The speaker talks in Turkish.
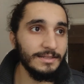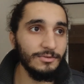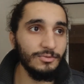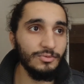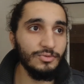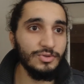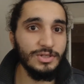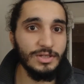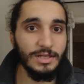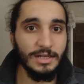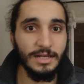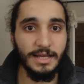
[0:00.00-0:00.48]

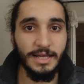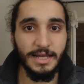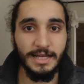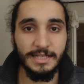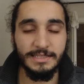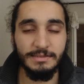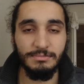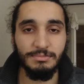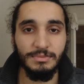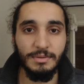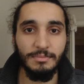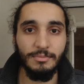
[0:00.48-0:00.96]
güncel
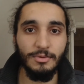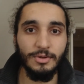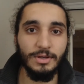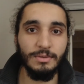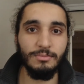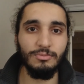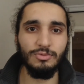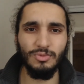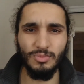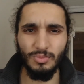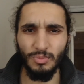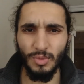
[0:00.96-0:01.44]
hayatımda
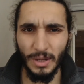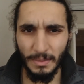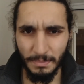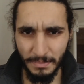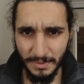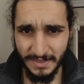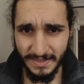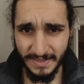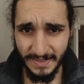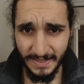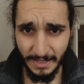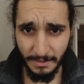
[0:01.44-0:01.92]
böyle bunun
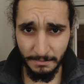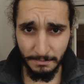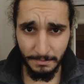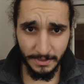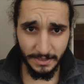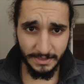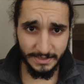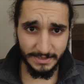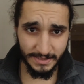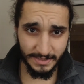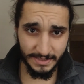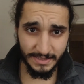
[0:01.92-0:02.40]
muhabbetini
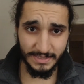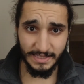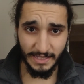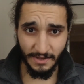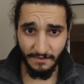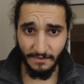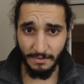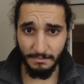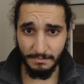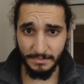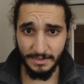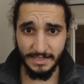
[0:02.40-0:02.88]
yapmayısını
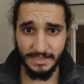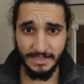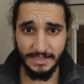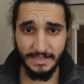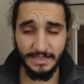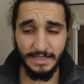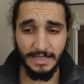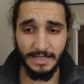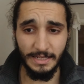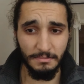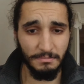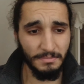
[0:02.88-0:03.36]
seven
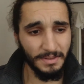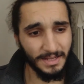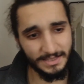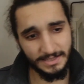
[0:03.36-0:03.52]
birisi değil.